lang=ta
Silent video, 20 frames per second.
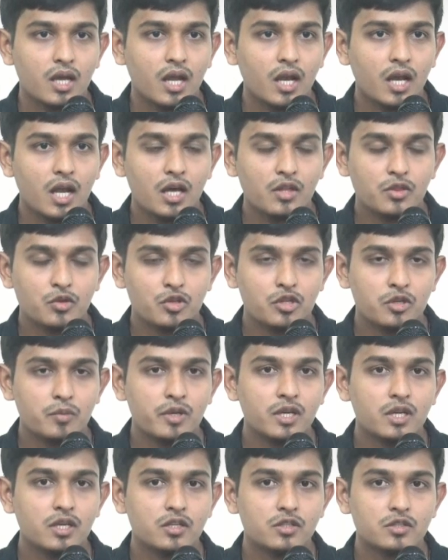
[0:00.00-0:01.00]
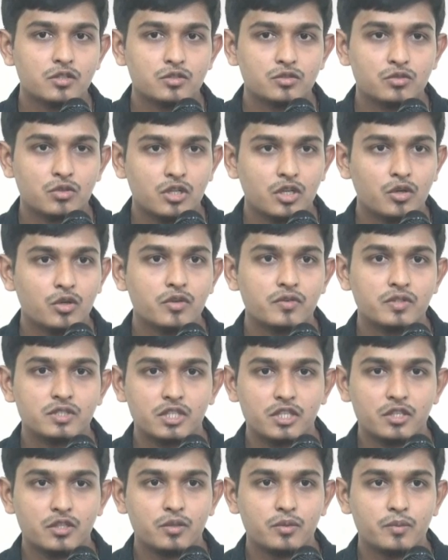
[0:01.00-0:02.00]
எல்லா தூதருமே சொன்ன ஒரு
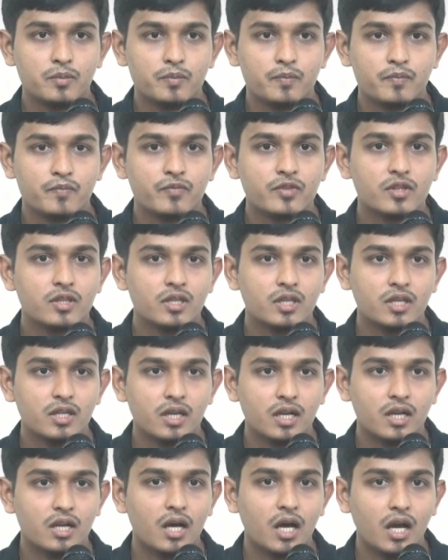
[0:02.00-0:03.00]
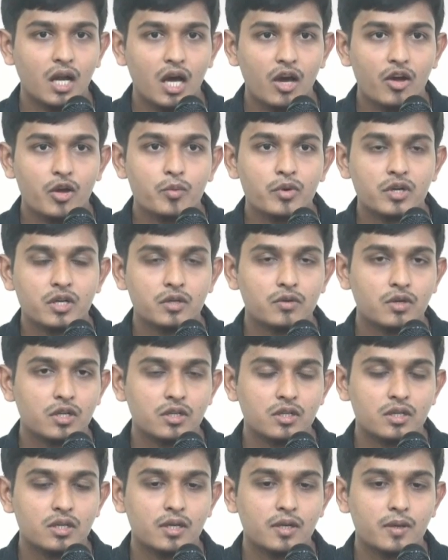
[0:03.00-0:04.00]
விஷயம் நீங்கள் அல்லாஹை மட்டும்
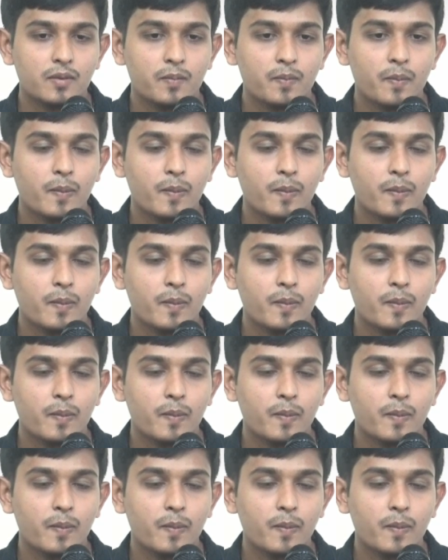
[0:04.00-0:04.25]
வணங்குங்கள்